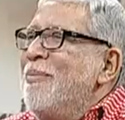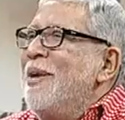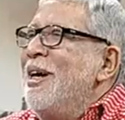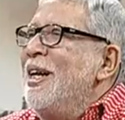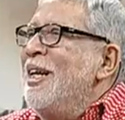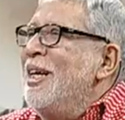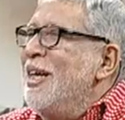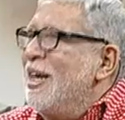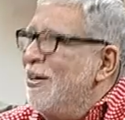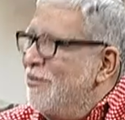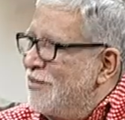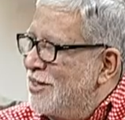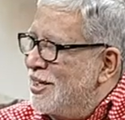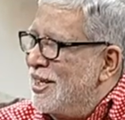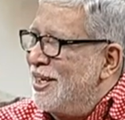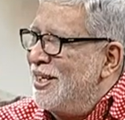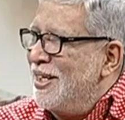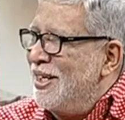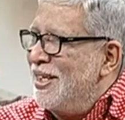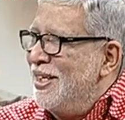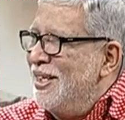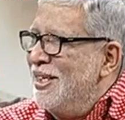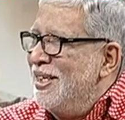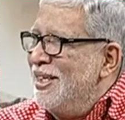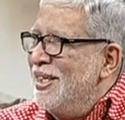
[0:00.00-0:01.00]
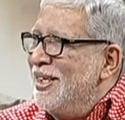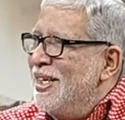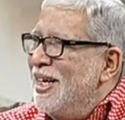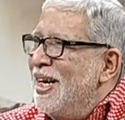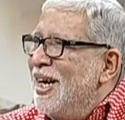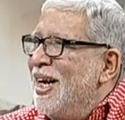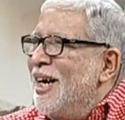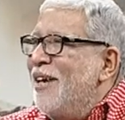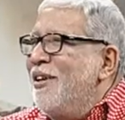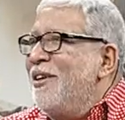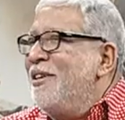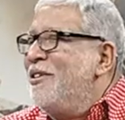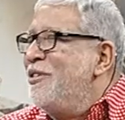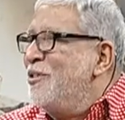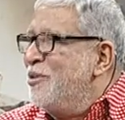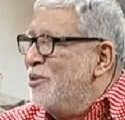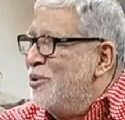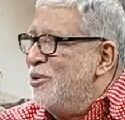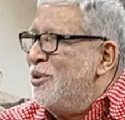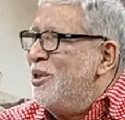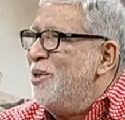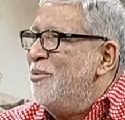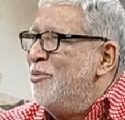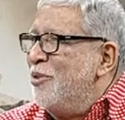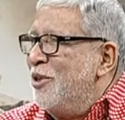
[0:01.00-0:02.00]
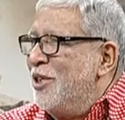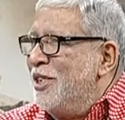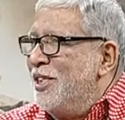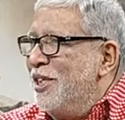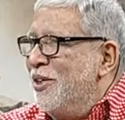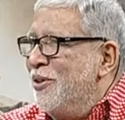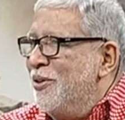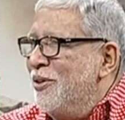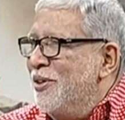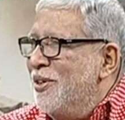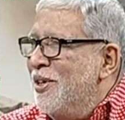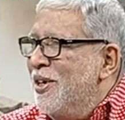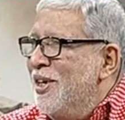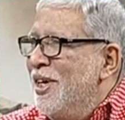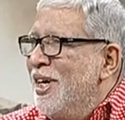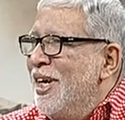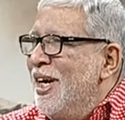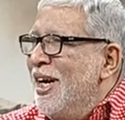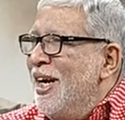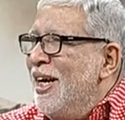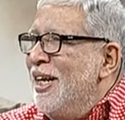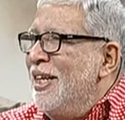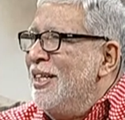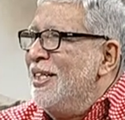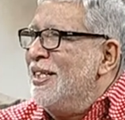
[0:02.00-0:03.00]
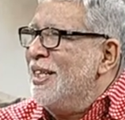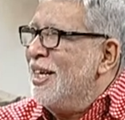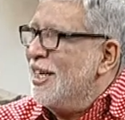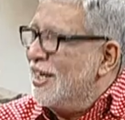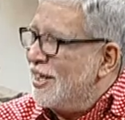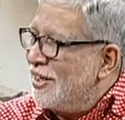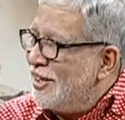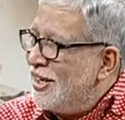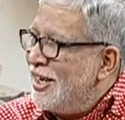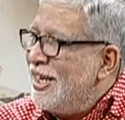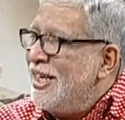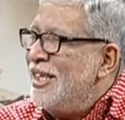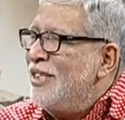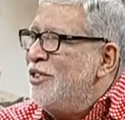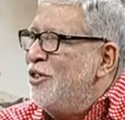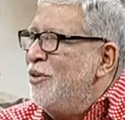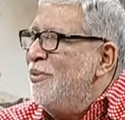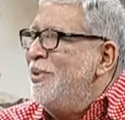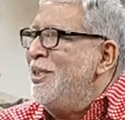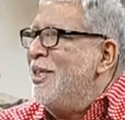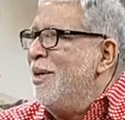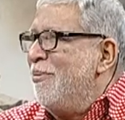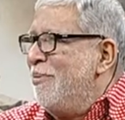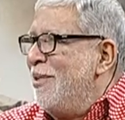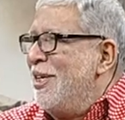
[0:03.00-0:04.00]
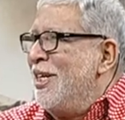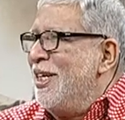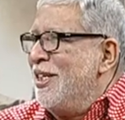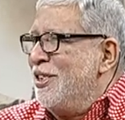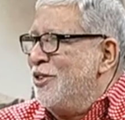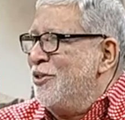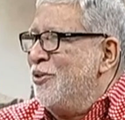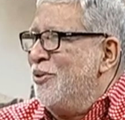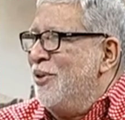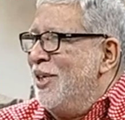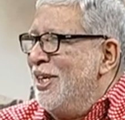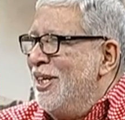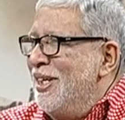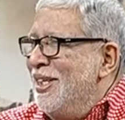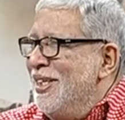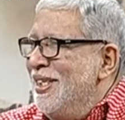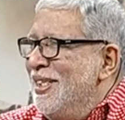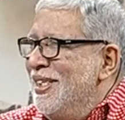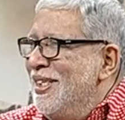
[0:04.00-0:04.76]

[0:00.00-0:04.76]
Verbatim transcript: মালিক আফসারি আরো একজন গুণী পরিচালক তার ঘৃণা ছবিতে আপনি কাজ করলেন